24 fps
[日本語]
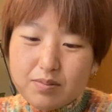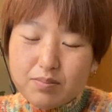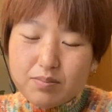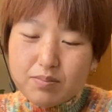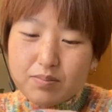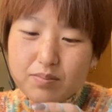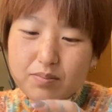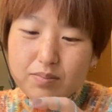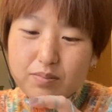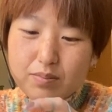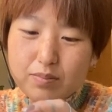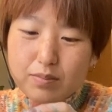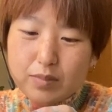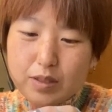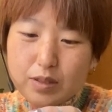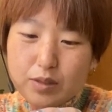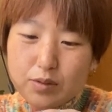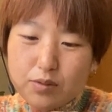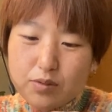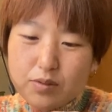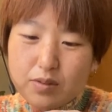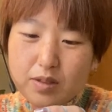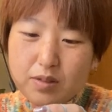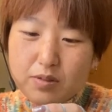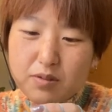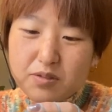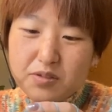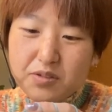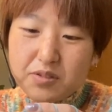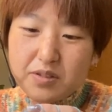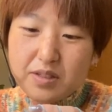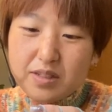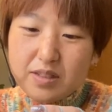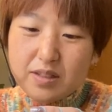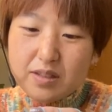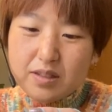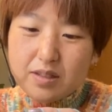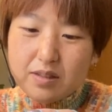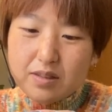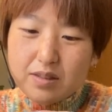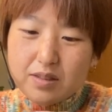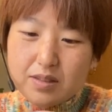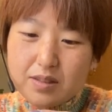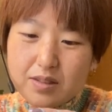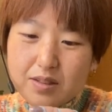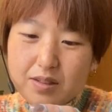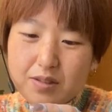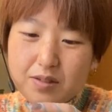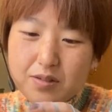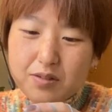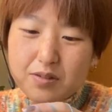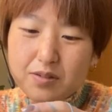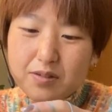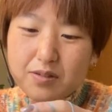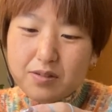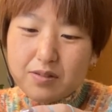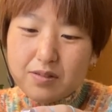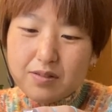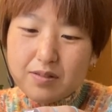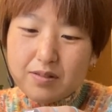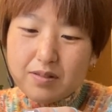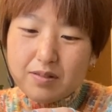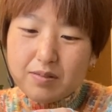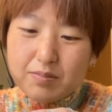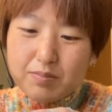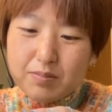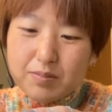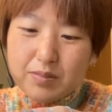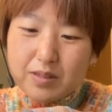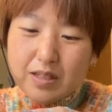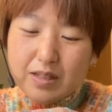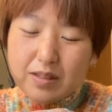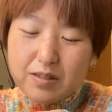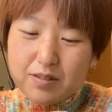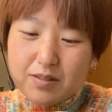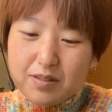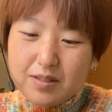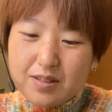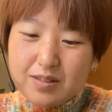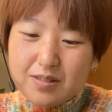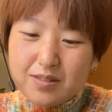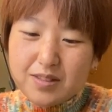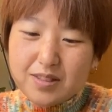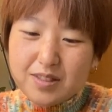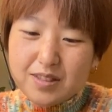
うんまあそんなことはないんですけどなんとなく